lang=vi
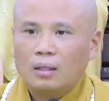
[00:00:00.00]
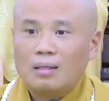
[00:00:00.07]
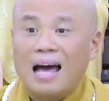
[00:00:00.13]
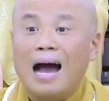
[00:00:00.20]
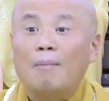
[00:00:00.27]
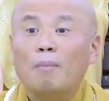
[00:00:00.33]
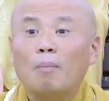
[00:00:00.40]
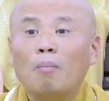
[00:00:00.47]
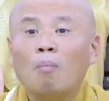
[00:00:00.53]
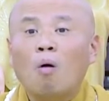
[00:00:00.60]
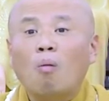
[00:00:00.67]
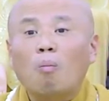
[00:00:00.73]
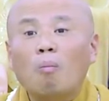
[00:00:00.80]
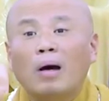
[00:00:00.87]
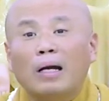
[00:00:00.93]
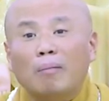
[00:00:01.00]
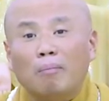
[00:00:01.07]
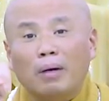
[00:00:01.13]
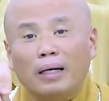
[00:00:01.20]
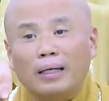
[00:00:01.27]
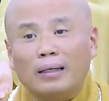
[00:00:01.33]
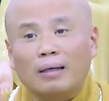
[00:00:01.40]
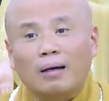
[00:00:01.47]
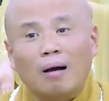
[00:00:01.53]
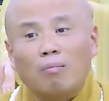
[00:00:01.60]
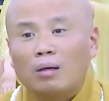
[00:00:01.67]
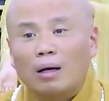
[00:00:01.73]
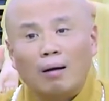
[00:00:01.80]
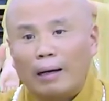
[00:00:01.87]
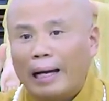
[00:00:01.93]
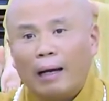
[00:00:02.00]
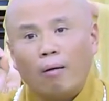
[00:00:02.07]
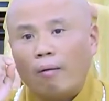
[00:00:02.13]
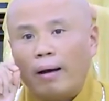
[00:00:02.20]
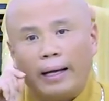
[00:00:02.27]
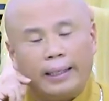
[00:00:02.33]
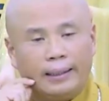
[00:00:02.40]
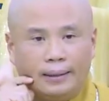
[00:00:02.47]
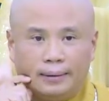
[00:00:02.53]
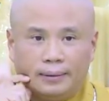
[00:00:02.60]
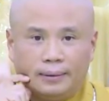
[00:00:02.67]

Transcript: Thầm một mình không cần ngắt khoảng.